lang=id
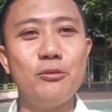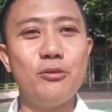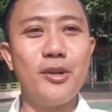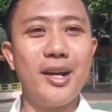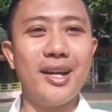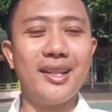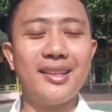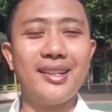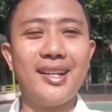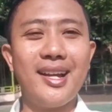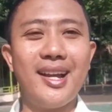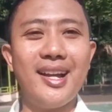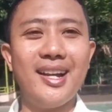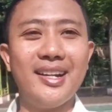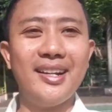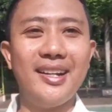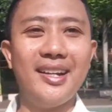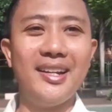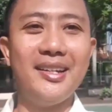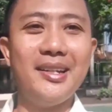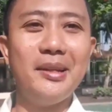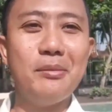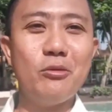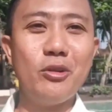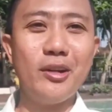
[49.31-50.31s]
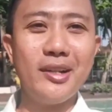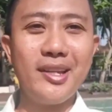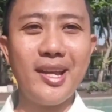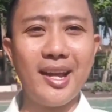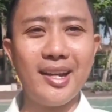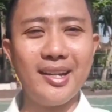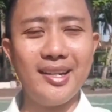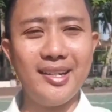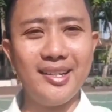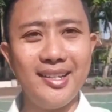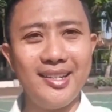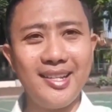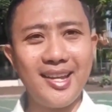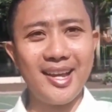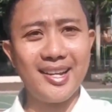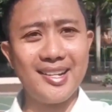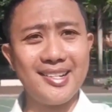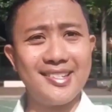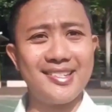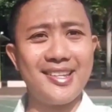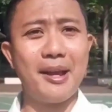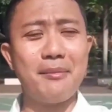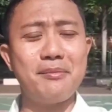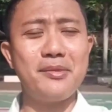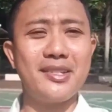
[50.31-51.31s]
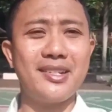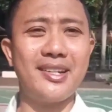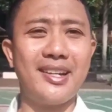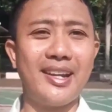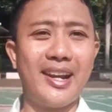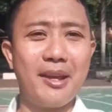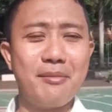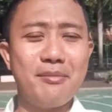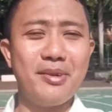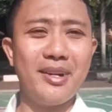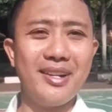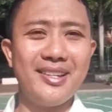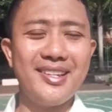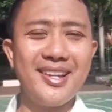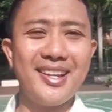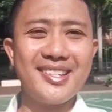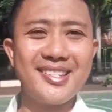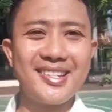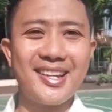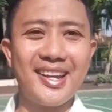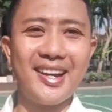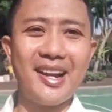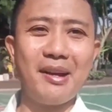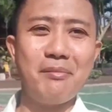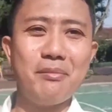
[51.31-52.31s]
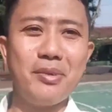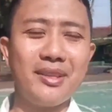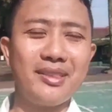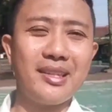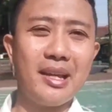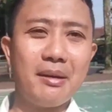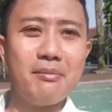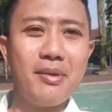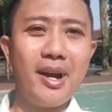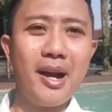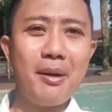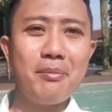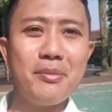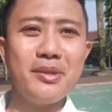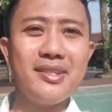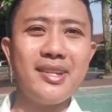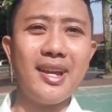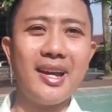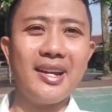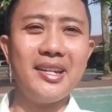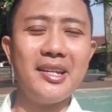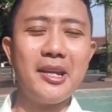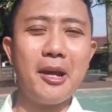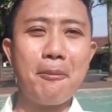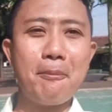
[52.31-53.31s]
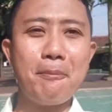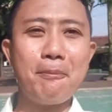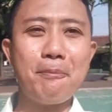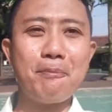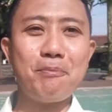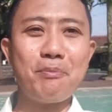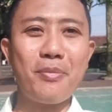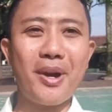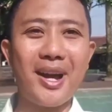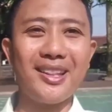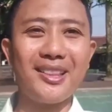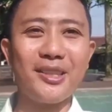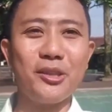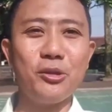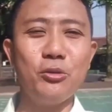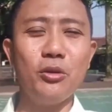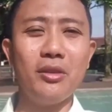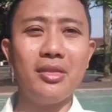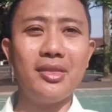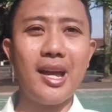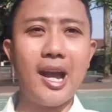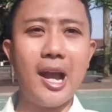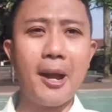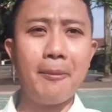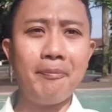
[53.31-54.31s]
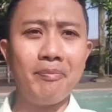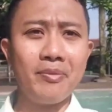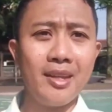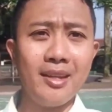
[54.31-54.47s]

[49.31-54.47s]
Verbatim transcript: buat Kang Deddy Mulyadi yang subscribernya sekarang bertambah menjadi 4 juta